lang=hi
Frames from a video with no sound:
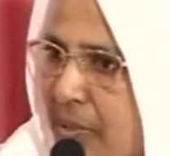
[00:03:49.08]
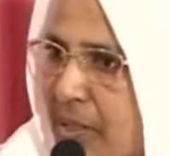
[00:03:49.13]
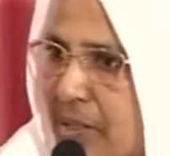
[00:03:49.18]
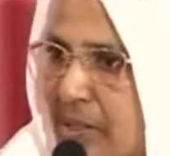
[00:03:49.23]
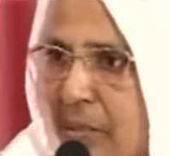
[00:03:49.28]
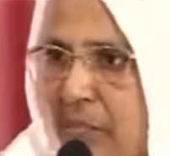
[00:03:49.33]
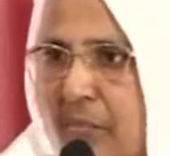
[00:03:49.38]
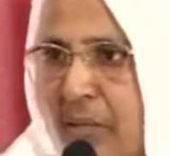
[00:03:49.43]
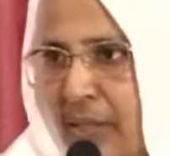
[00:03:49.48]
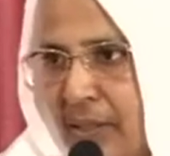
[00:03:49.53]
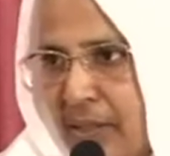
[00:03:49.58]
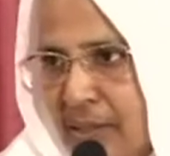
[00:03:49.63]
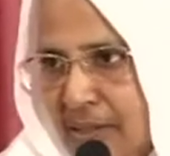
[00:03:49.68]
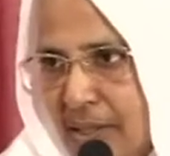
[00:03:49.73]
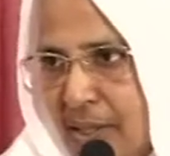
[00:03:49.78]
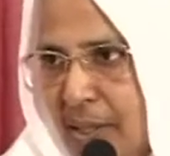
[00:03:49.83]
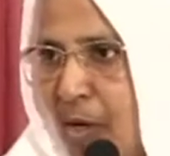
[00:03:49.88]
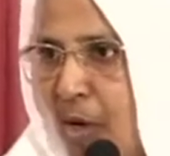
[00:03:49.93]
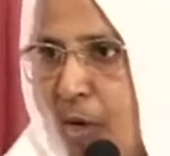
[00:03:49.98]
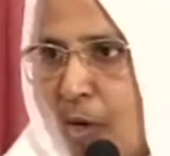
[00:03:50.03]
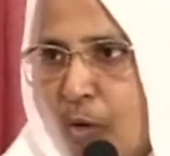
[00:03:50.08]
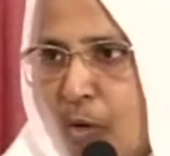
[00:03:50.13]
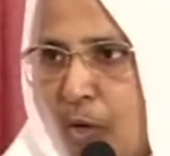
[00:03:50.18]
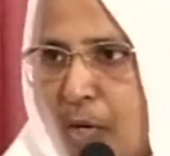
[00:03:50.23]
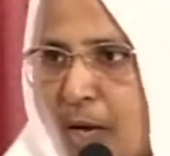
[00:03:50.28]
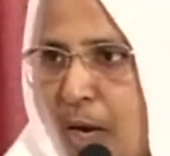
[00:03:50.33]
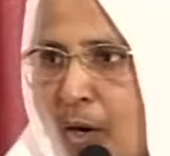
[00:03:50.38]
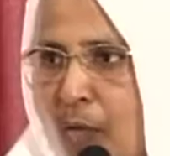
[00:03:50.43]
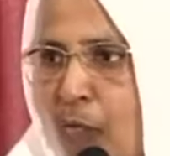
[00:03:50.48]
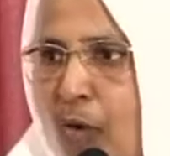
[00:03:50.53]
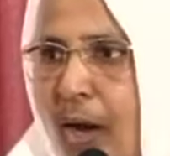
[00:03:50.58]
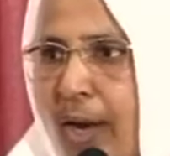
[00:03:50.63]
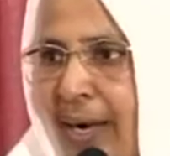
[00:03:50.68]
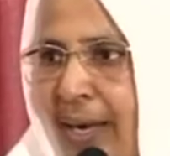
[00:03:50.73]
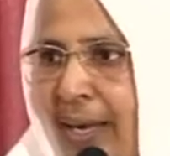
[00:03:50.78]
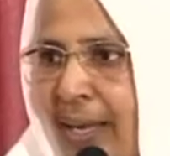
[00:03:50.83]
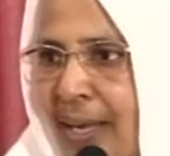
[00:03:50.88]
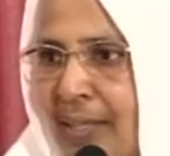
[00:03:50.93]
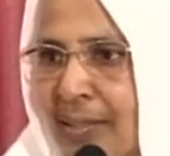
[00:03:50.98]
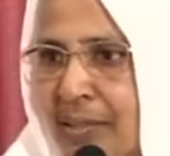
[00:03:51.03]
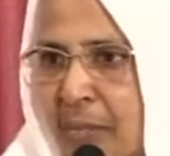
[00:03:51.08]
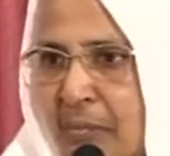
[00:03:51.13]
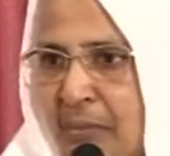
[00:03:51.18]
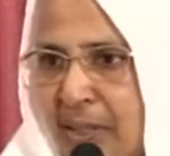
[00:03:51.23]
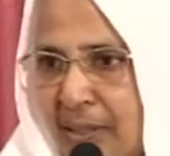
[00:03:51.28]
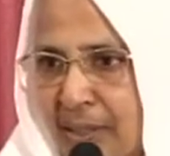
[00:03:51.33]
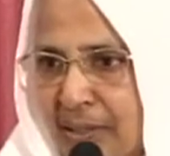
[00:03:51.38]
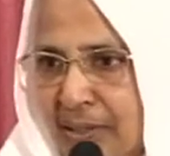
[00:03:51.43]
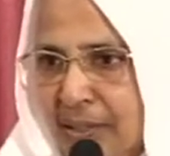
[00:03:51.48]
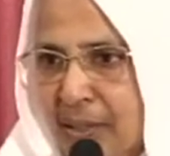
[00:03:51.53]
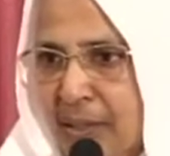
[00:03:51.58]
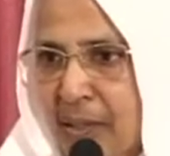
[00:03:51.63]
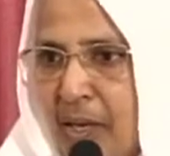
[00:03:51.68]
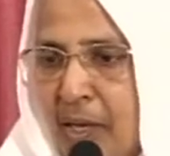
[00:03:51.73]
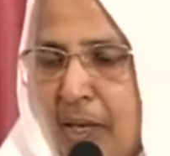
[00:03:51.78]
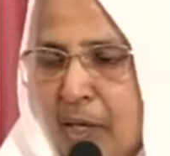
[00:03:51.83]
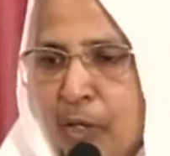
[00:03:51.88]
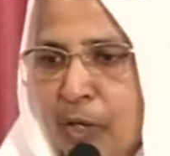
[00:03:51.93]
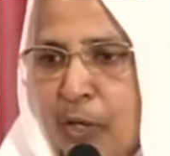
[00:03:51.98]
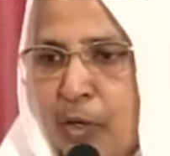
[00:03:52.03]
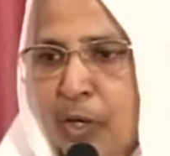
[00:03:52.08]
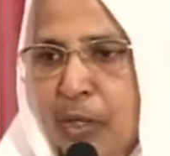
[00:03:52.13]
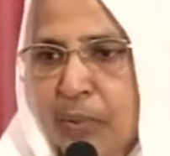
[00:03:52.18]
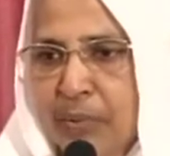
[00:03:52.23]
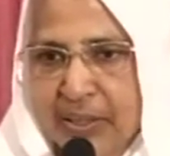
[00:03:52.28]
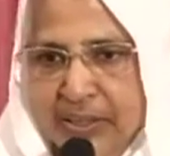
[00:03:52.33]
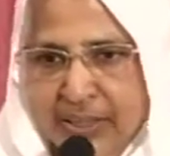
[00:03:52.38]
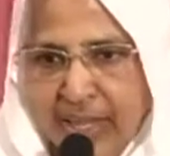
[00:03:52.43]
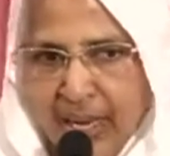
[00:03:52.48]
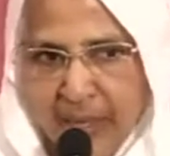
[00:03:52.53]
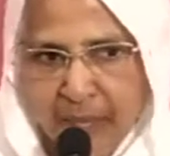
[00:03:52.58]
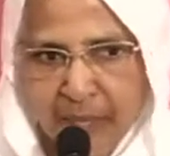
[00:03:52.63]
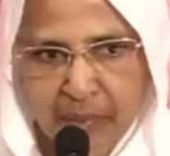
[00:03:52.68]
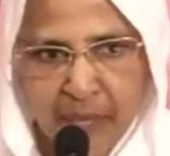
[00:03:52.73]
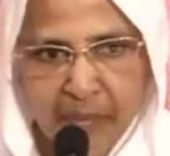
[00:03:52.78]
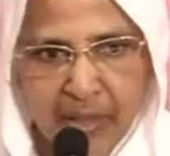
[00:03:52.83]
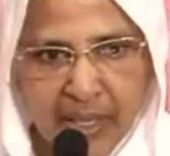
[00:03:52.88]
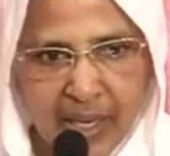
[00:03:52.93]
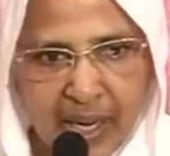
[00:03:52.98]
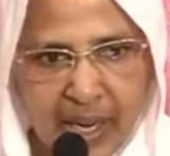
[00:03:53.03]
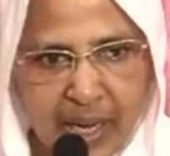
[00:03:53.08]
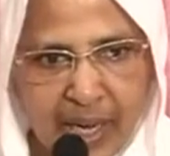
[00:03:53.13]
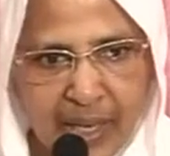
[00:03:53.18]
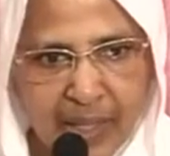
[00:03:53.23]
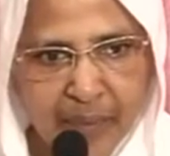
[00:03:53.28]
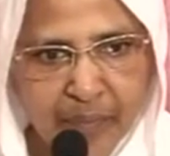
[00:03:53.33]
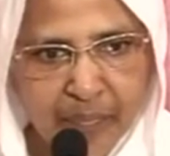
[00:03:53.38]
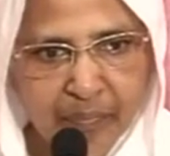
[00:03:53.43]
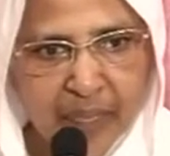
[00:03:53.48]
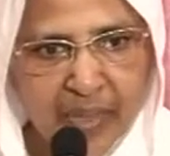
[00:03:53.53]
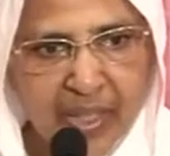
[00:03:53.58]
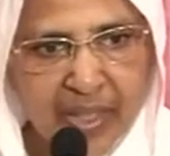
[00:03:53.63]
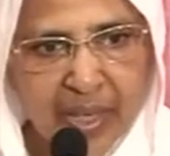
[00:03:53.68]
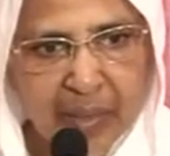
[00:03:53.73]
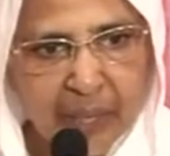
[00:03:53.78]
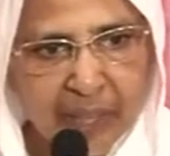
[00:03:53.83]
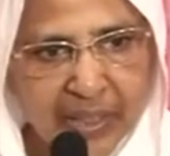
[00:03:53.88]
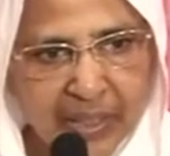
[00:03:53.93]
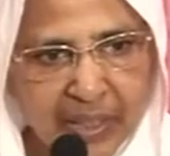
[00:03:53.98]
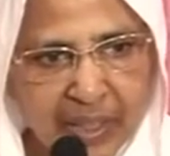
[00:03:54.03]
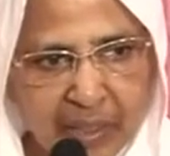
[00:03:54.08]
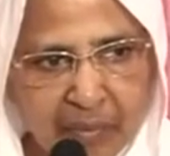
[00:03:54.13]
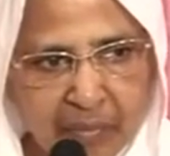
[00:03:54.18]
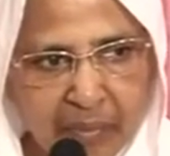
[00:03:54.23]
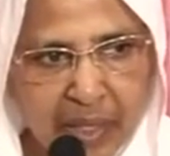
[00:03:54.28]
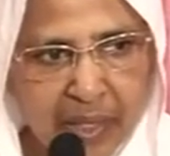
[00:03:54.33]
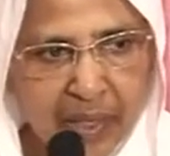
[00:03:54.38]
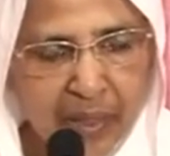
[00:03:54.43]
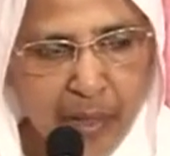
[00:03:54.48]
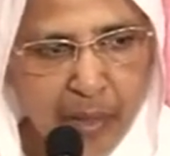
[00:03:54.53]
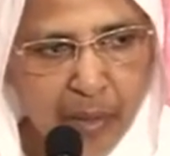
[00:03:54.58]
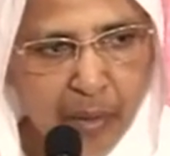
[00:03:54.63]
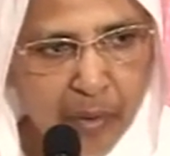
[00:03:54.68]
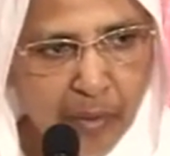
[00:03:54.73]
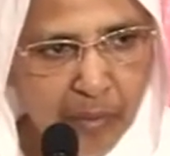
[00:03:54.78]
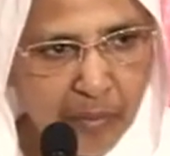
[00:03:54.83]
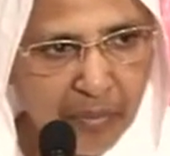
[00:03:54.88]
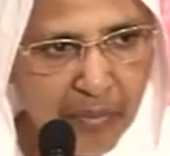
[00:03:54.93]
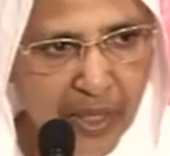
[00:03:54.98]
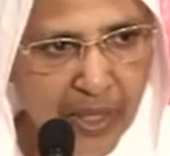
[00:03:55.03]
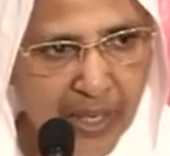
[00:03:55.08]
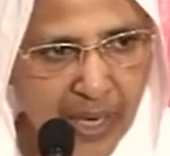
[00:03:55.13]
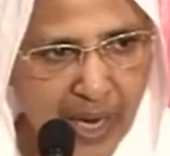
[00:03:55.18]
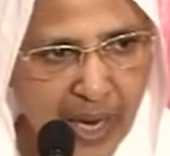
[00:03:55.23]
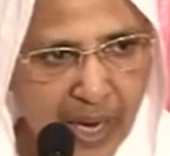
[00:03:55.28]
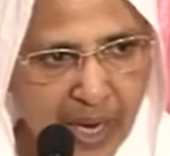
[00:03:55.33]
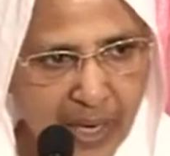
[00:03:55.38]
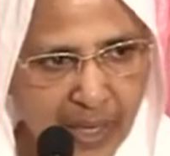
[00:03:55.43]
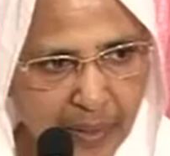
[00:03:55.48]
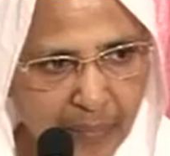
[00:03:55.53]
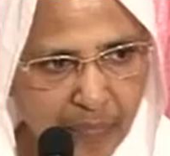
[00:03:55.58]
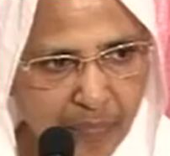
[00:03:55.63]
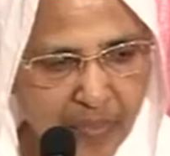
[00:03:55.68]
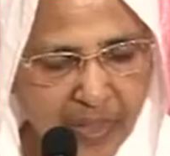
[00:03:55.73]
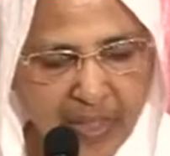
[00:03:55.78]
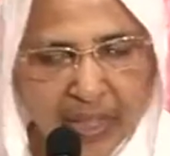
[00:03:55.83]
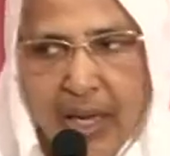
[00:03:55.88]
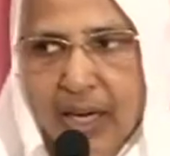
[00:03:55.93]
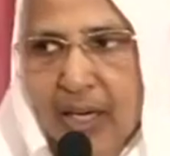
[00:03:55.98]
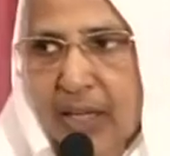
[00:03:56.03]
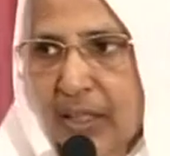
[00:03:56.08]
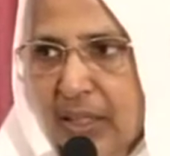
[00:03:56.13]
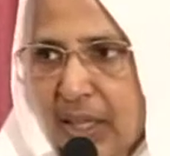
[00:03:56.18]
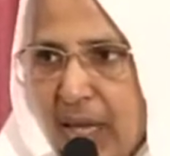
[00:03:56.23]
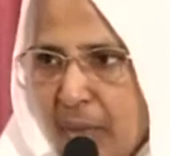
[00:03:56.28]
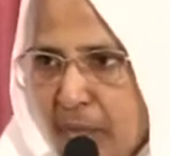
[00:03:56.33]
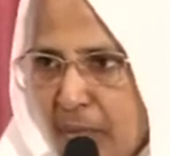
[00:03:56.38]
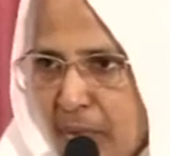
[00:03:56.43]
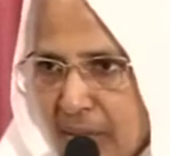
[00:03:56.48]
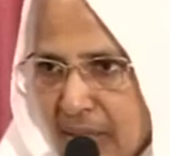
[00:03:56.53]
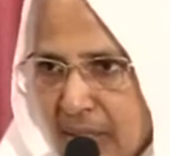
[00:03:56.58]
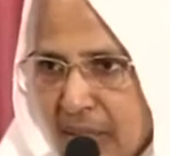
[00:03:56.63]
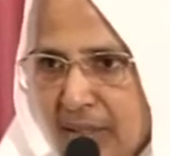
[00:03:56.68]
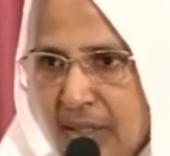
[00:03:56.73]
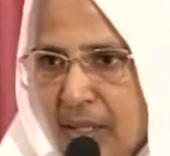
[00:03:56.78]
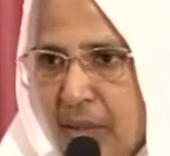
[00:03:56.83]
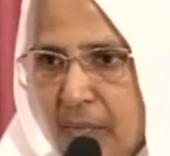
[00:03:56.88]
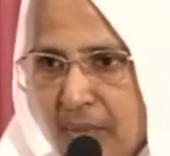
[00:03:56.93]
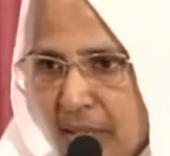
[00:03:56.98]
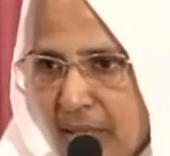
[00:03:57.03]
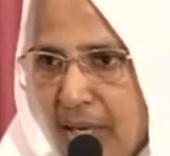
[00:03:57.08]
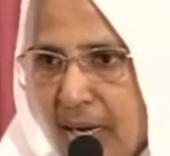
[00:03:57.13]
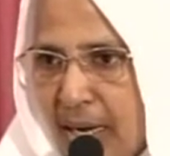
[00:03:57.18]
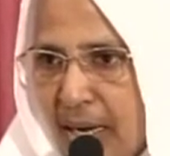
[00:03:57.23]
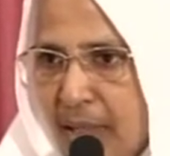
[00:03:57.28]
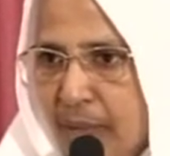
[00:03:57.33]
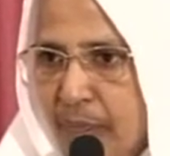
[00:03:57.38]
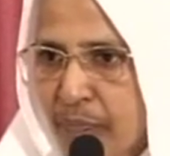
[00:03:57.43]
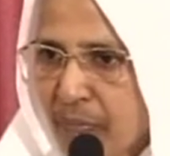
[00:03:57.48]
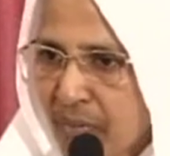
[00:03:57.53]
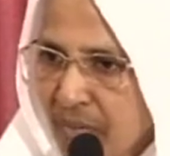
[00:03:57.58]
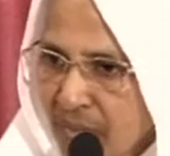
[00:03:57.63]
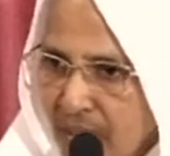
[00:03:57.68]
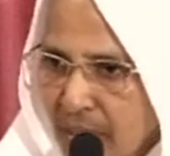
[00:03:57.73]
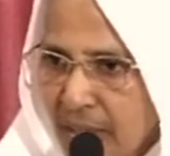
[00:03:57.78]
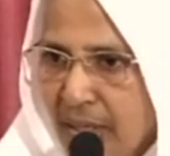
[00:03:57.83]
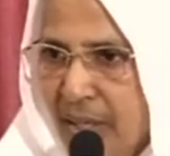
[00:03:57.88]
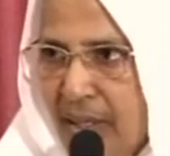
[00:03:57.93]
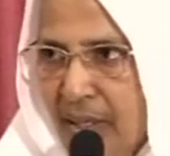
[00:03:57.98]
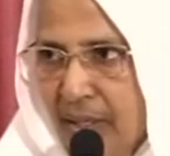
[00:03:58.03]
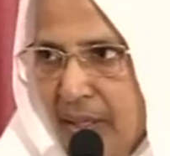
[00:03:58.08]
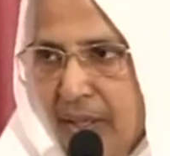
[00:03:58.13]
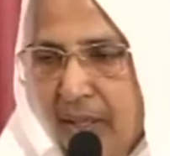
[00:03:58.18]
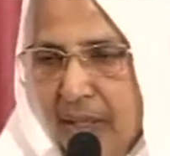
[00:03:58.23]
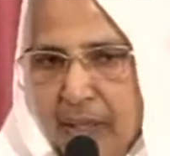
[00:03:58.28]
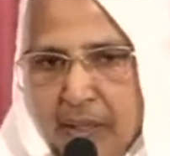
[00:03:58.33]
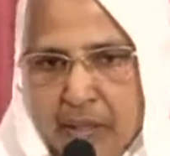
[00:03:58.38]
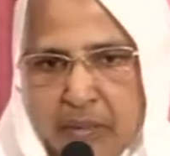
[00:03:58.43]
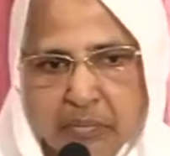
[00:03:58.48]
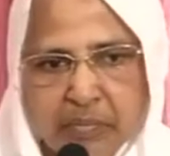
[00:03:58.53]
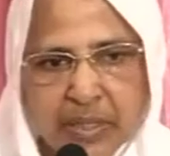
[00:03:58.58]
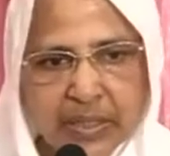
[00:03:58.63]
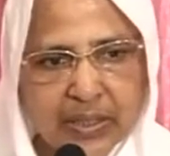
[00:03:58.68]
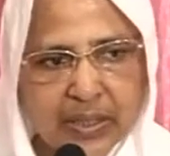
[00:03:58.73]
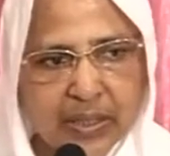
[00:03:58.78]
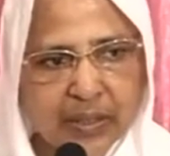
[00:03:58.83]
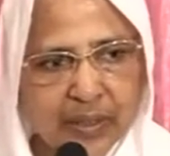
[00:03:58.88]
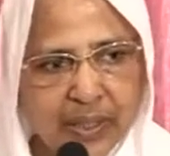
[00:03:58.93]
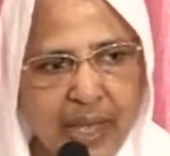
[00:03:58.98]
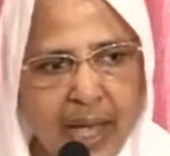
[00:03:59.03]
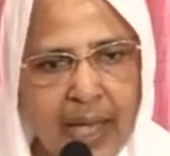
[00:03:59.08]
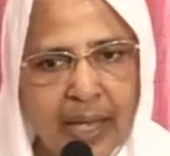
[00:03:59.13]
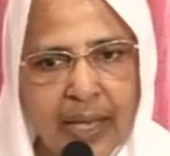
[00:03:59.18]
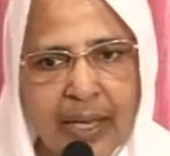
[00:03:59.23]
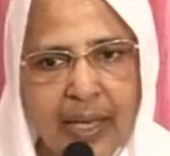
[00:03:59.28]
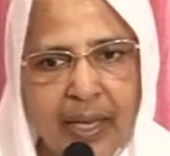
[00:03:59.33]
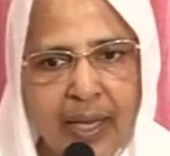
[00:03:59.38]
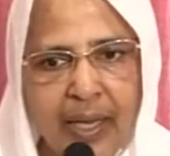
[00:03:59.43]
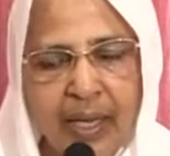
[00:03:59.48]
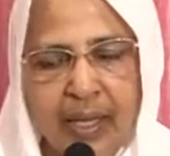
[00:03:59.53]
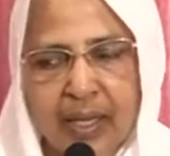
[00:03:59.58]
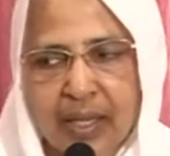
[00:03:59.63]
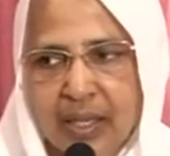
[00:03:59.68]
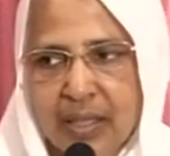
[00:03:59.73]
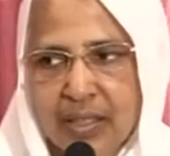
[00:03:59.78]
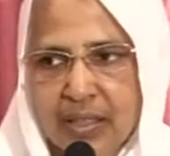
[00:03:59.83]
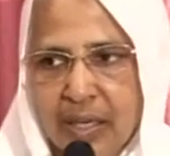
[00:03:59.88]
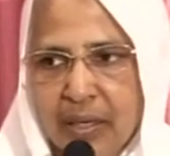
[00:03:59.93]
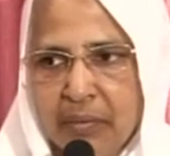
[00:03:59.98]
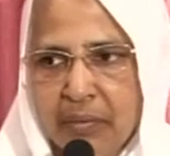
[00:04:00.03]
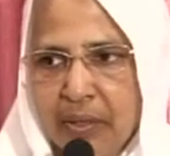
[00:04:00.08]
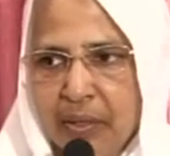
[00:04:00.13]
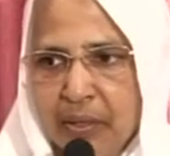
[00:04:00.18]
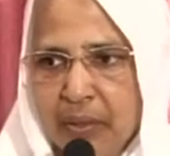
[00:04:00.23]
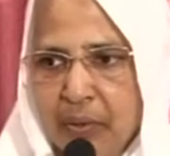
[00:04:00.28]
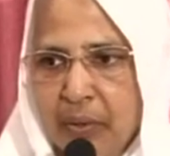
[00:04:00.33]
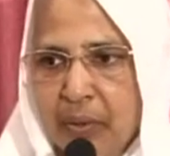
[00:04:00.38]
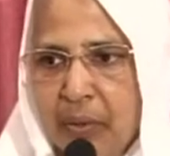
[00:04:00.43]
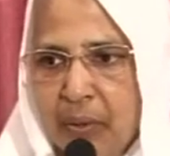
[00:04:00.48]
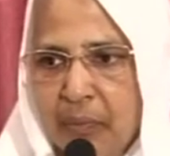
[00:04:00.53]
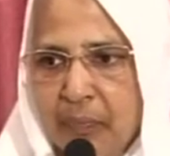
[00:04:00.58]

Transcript: है सम्यक दर्शन कोई हवा नहीं है सम्यक दर्शन कि कोई बाजार में मिल रहा है या मंदिर में मिल रहा है या किताबों के अंदर मिल रहा है नहीं बस इतना है कि जब इनको